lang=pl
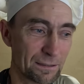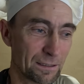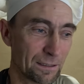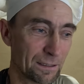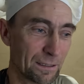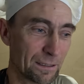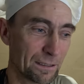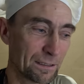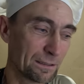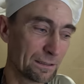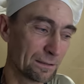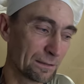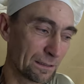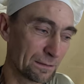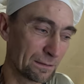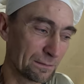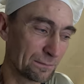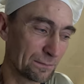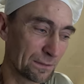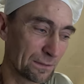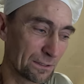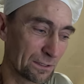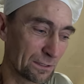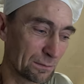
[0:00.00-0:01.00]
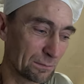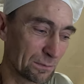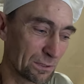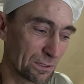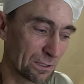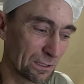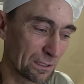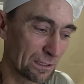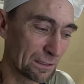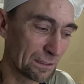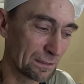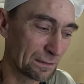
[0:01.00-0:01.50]
Ja uważam,
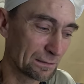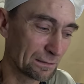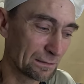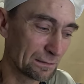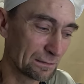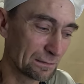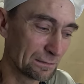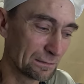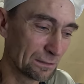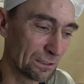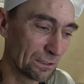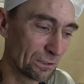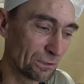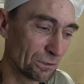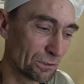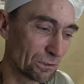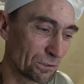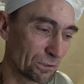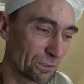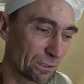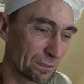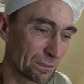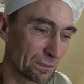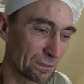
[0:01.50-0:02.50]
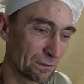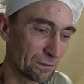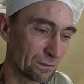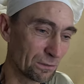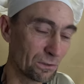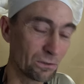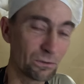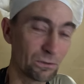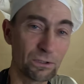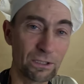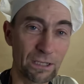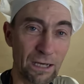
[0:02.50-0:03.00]
że y, nie liczy się
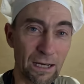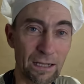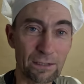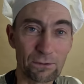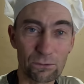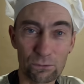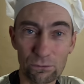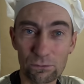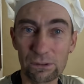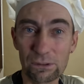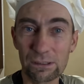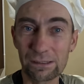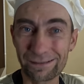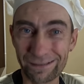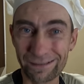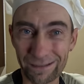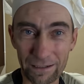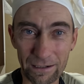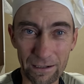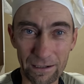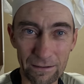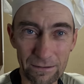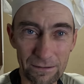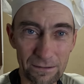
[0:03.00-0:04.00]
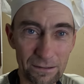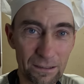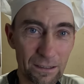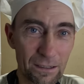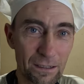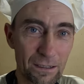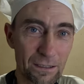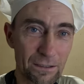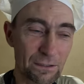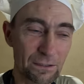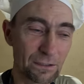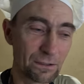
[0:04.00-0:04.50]
tylko ja tu i teraz,
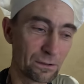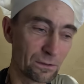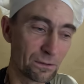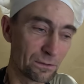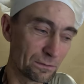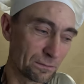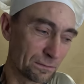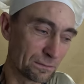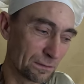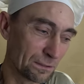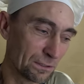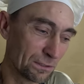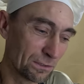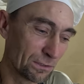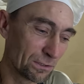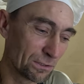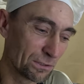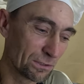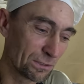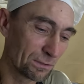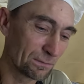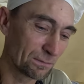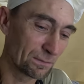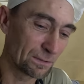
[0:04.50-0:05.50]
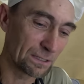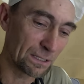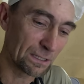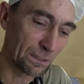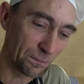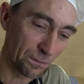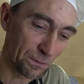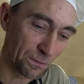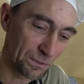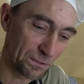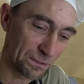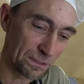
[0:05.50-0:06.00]
tylko liczy się
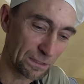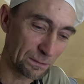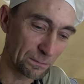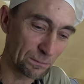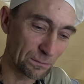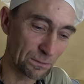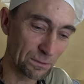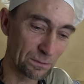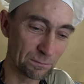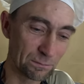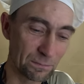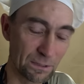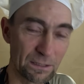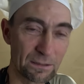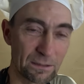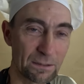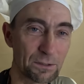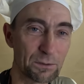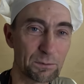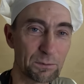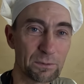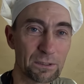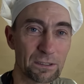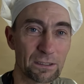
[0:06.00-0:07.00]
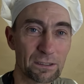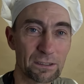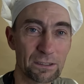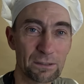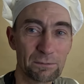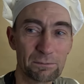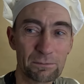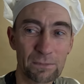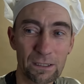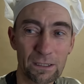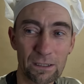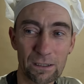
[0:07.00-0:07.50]
całokształt. My jesteśmy
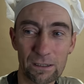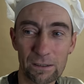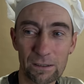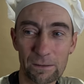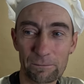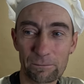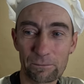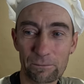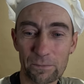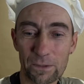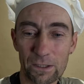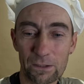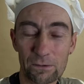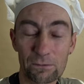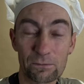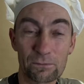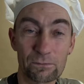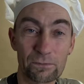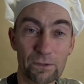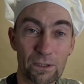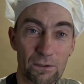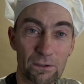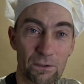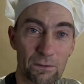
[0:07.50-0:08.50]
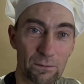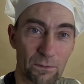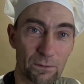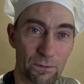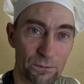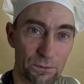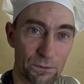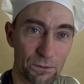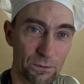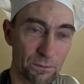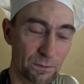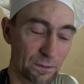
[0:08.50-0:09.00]
takim taką wielką
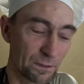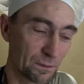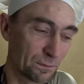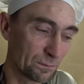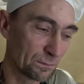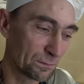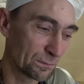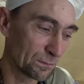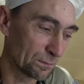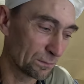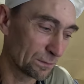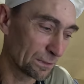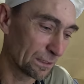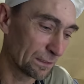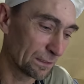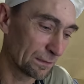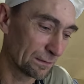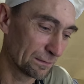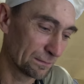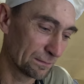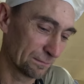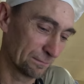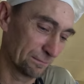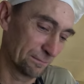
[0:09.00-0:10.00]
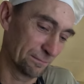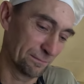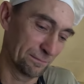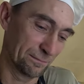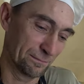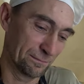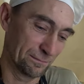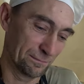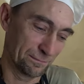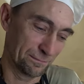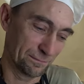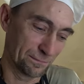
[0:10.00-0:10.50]
rodziną tutaj
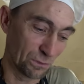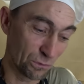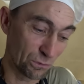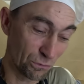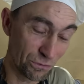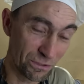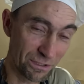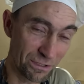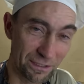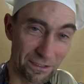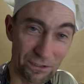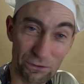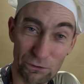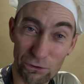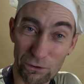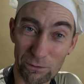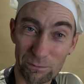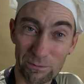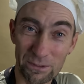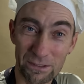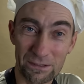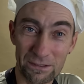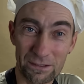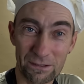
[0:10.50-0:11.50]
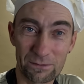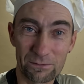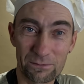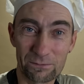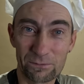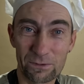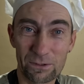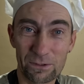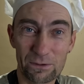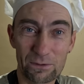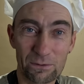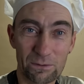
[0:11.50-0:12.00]
życie na Ziemi jest taką
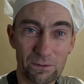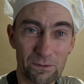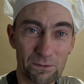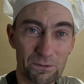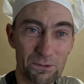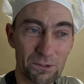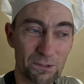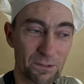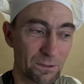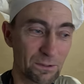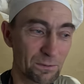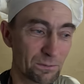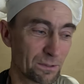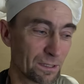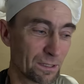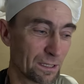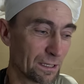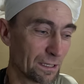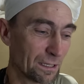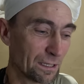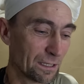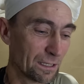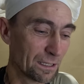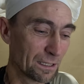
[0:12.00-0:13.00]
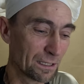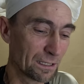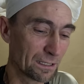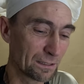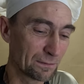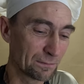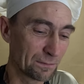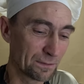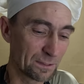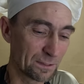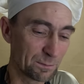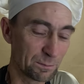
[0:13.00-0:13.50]
wielką rodziną, e,
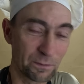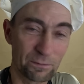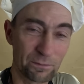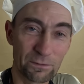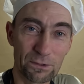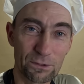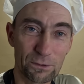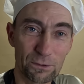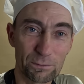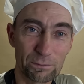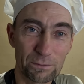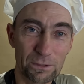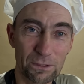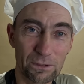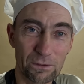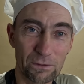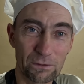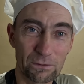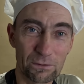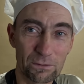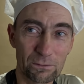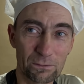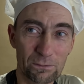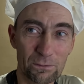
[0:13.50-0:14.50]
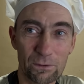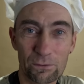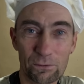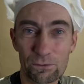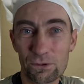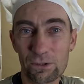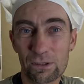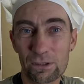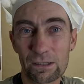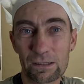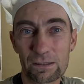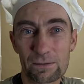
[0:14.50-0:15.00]
więc powinniśmy o tą
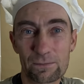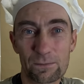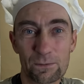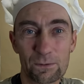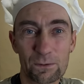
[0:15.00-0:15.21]
rodzinę swoją